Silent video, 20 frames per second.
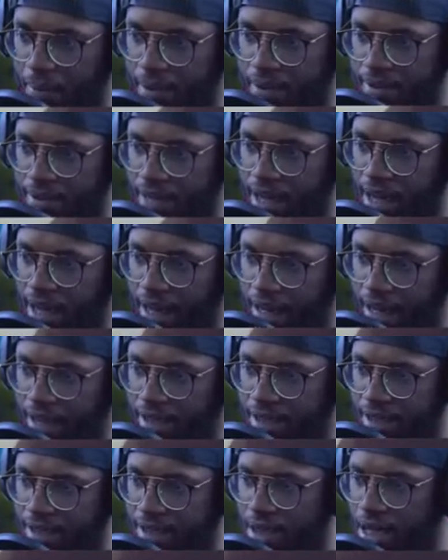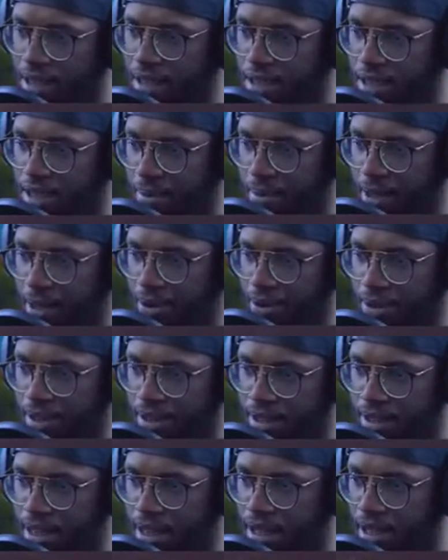صراحه تستاهل تجربه يا اخوان
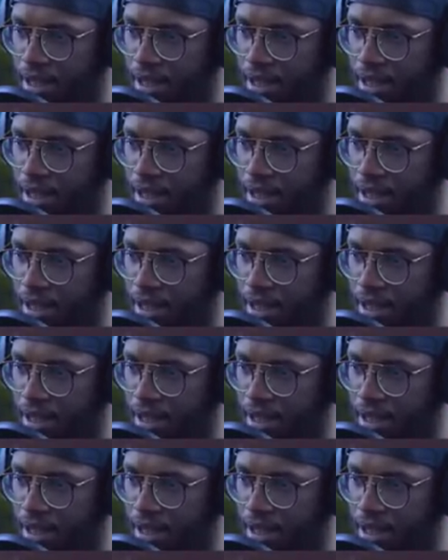تستاهل